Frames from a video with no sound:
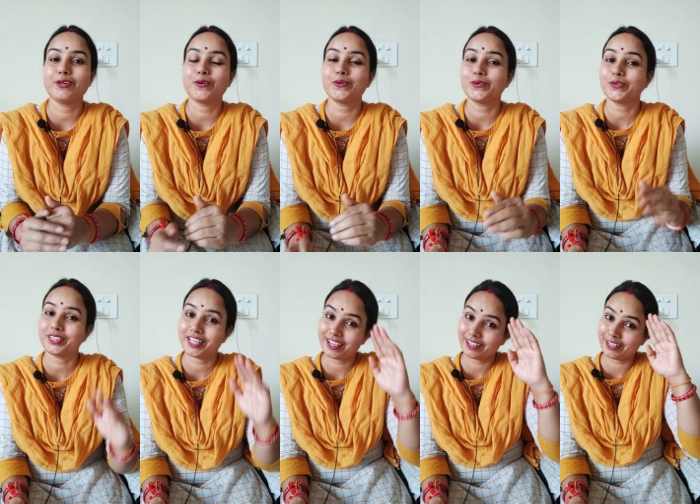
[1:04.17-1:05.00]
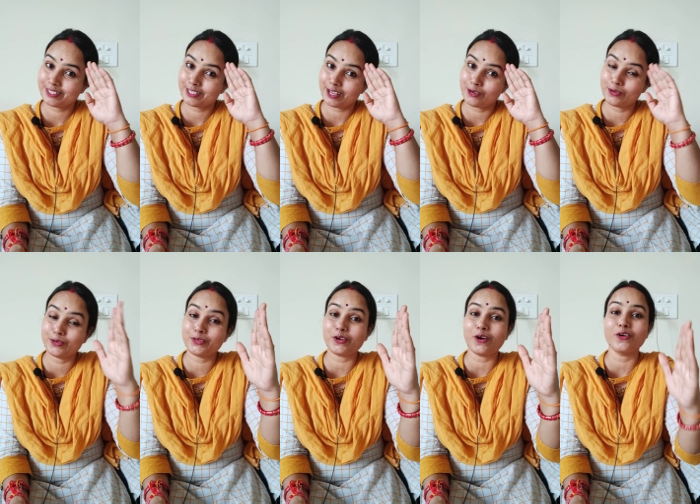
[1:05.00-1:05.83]
लोगों को देख के
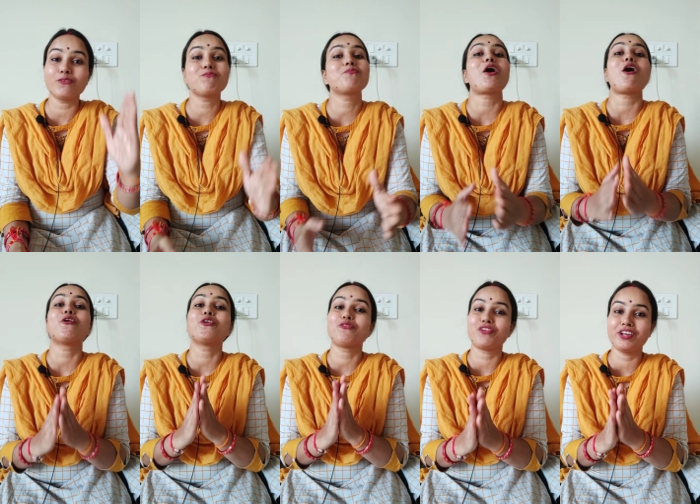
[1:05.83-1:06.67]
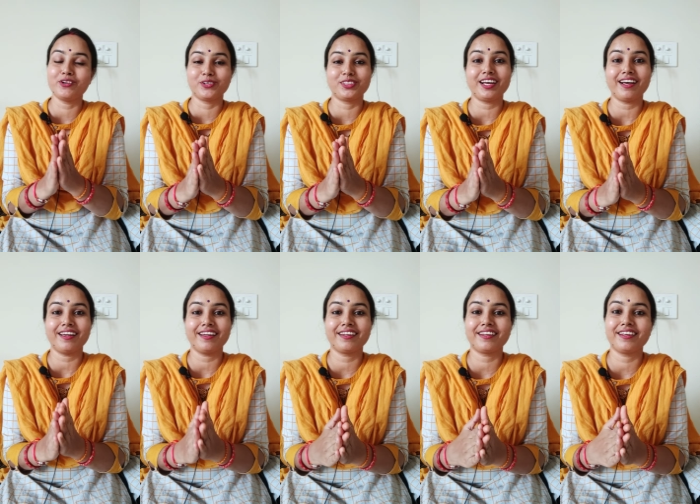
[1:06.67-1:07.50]
सैल्यूट और प्राउड फील होता
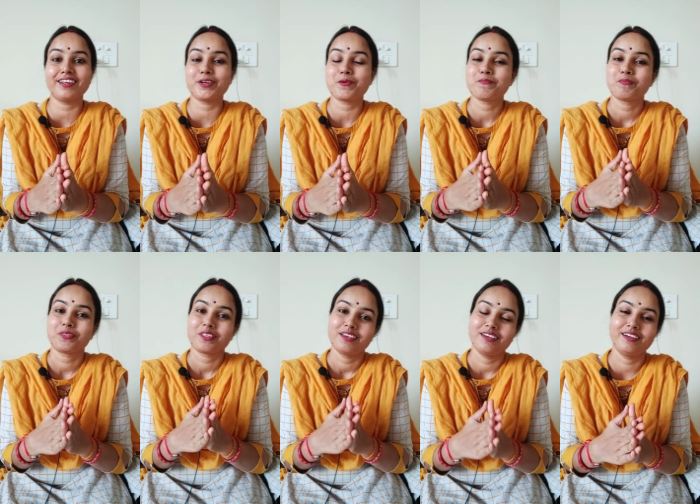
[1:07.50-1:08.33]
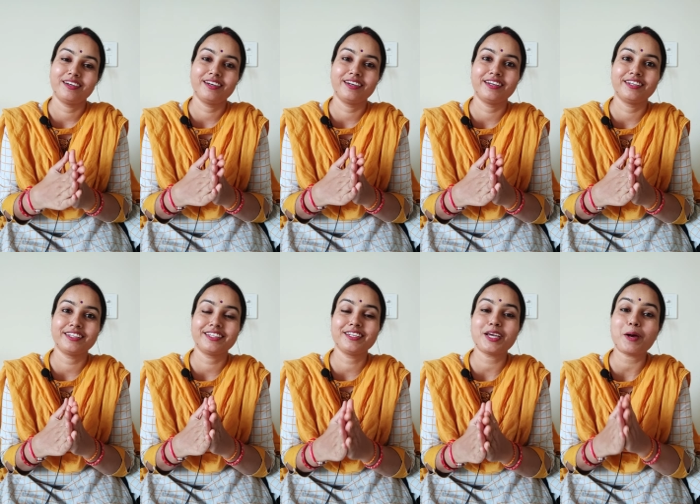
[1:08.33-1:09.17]
है कि आ,
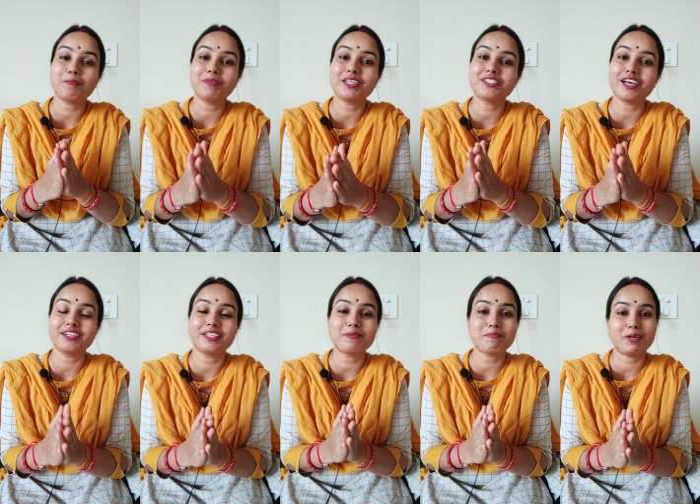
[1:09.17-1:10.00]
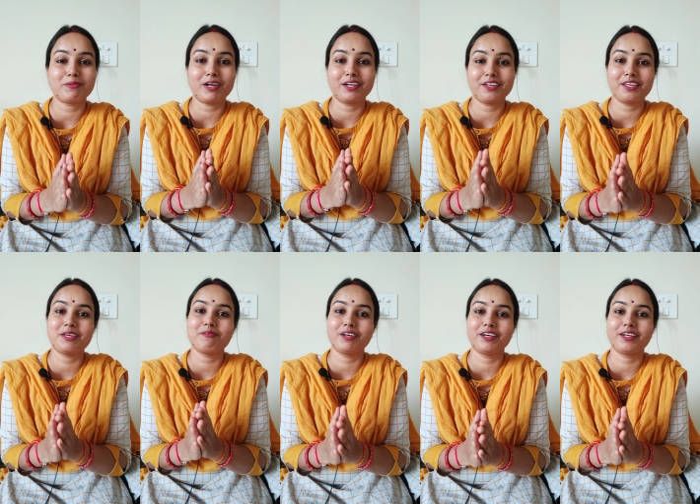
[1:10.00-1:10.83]
कि अपनी जान की परवाह
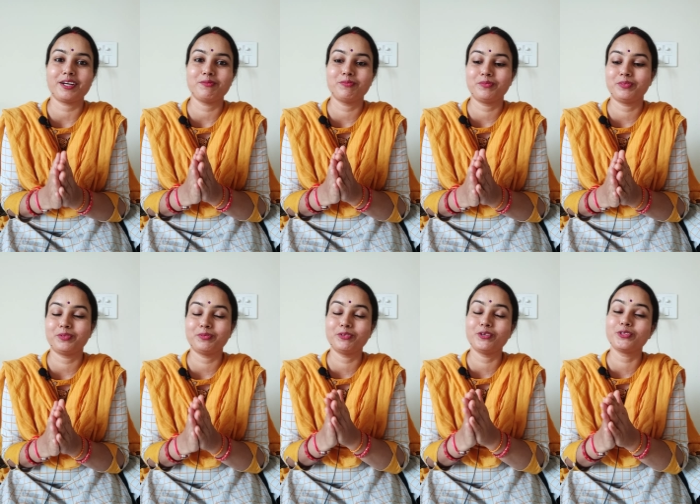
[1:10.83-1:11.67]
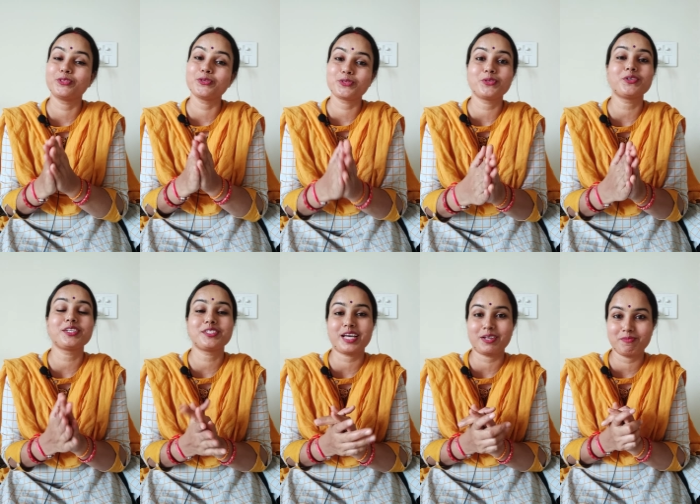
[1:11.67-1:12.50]
किए बगैर हम वो दूसरों
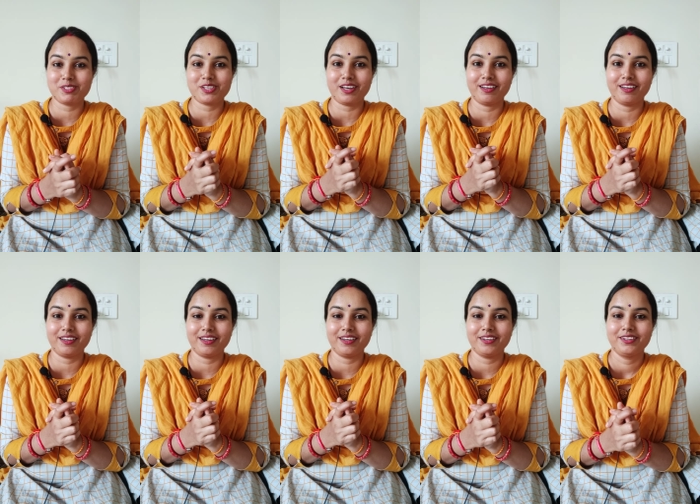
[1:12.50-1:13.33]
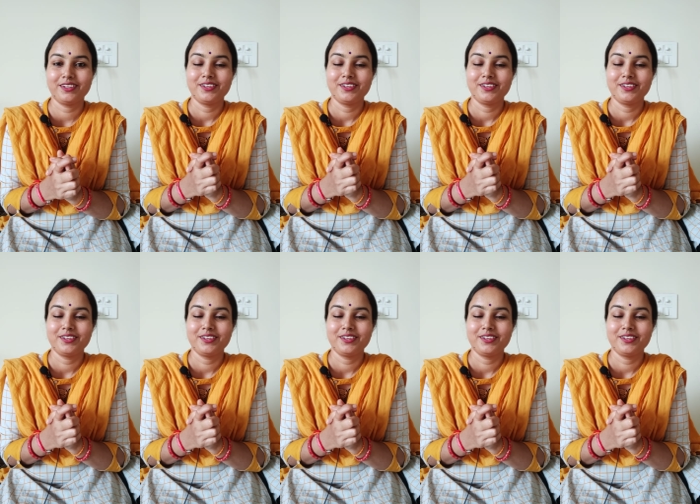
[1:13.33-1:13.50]
की जान बचा रहे हैं